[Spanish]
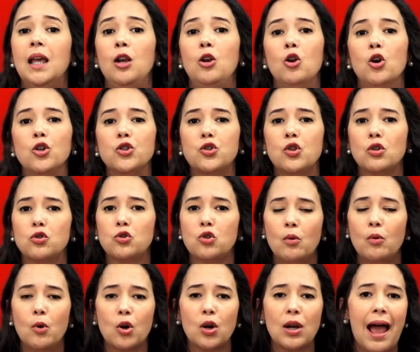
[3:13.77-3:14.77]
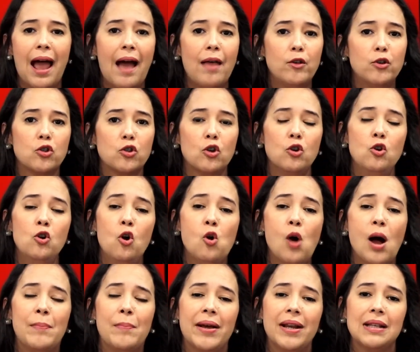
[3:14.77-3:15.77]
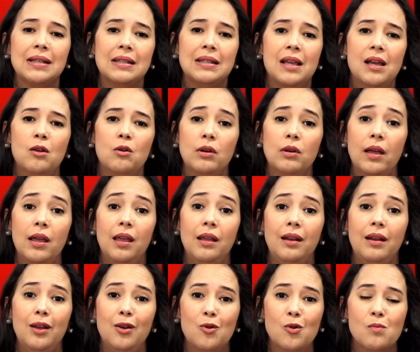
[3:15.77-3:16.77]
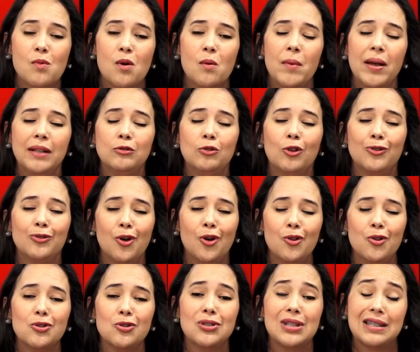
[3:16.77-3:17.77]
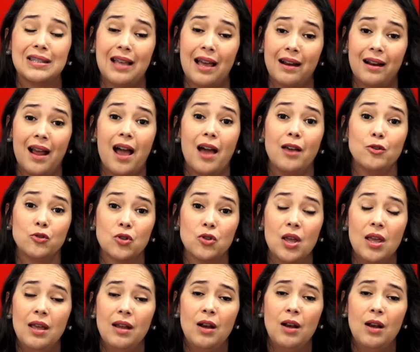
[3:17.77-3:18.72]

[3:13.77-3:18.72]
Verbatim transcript: los sobornados no aparecieron en ningún momento, todos descargados.